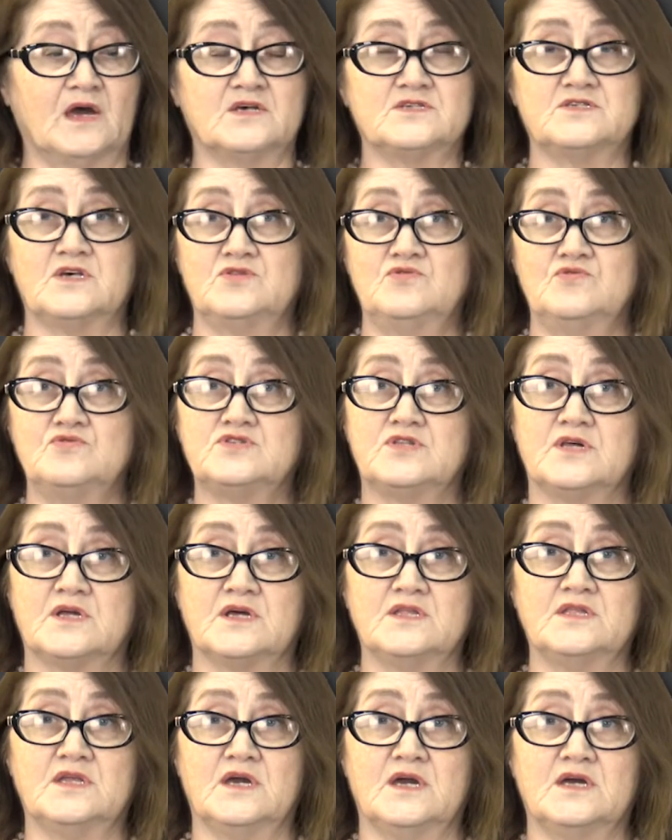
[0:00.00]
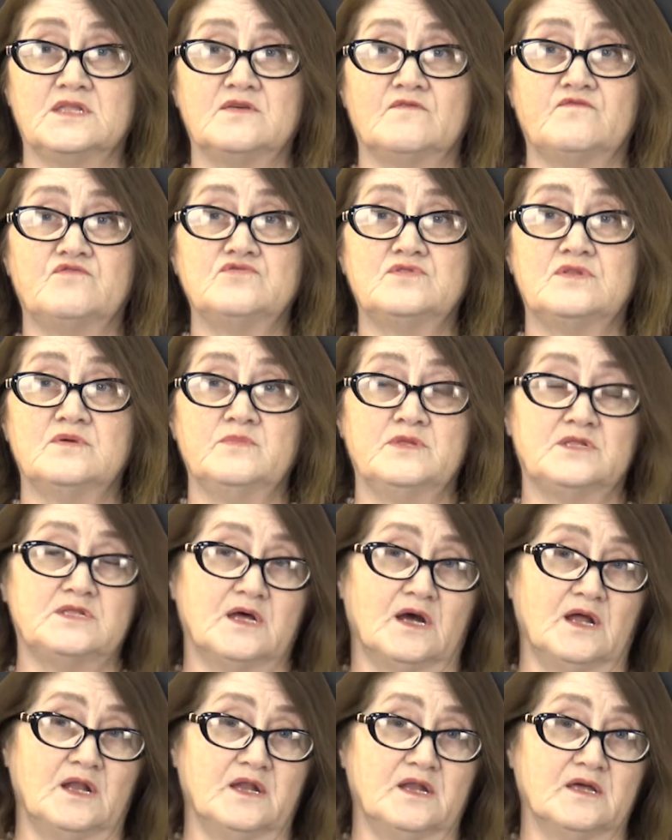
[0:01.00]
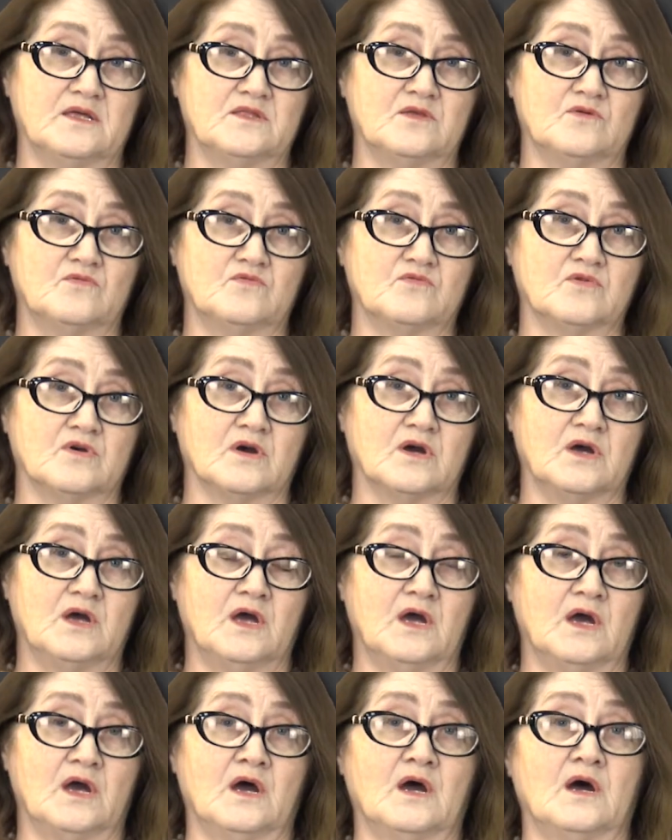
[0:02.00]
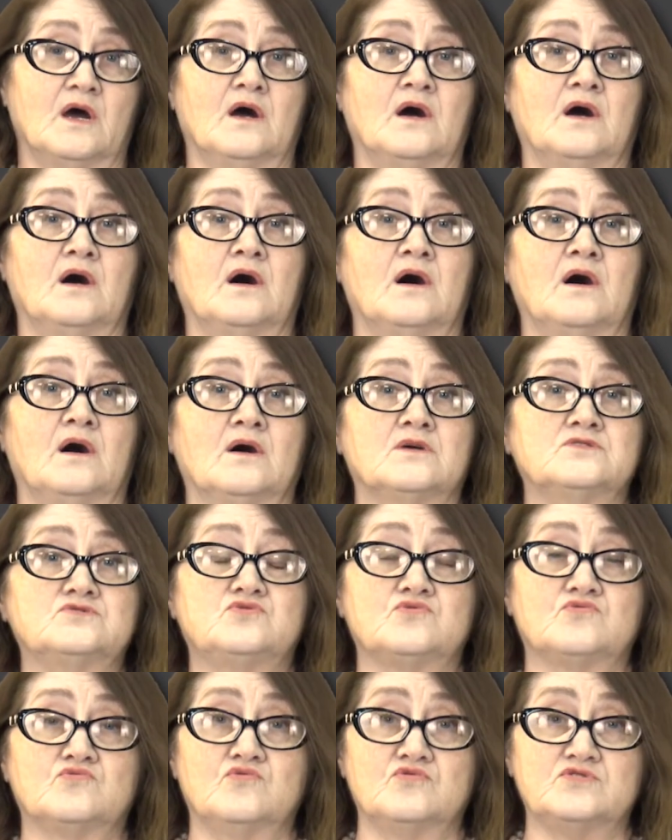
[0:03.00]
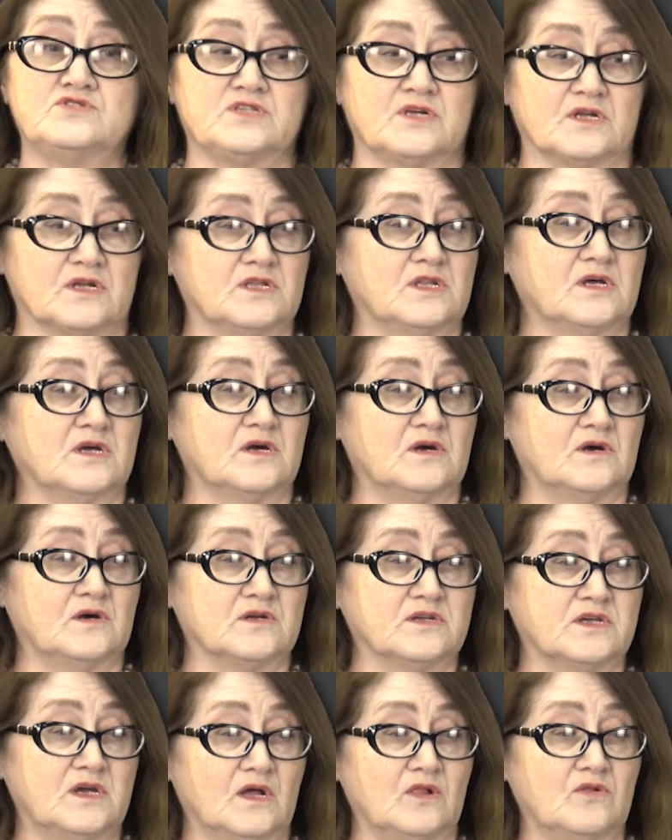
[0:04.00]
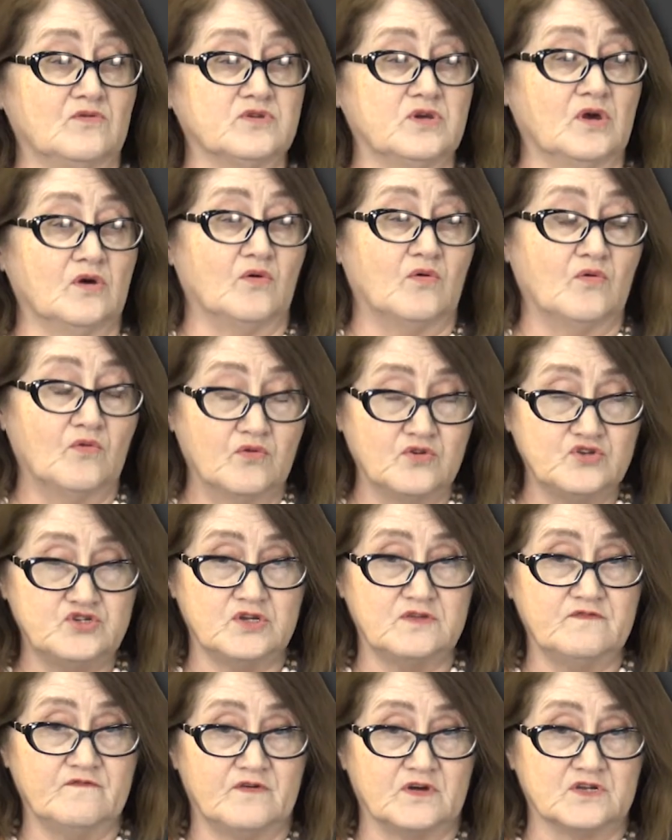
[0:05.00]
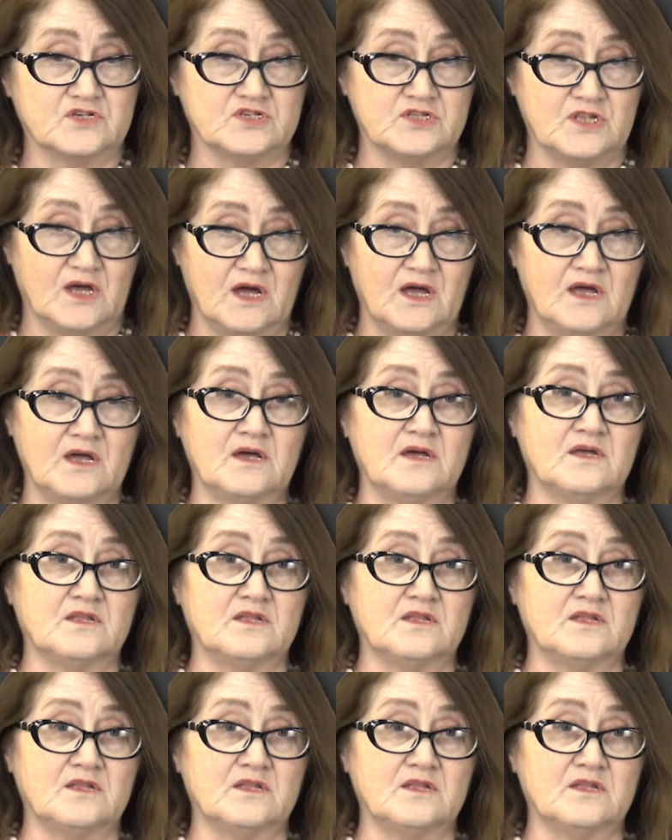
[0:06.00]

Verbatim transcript: С одной стороны, это фундаментальная наука. С другой стороны, геология очень важна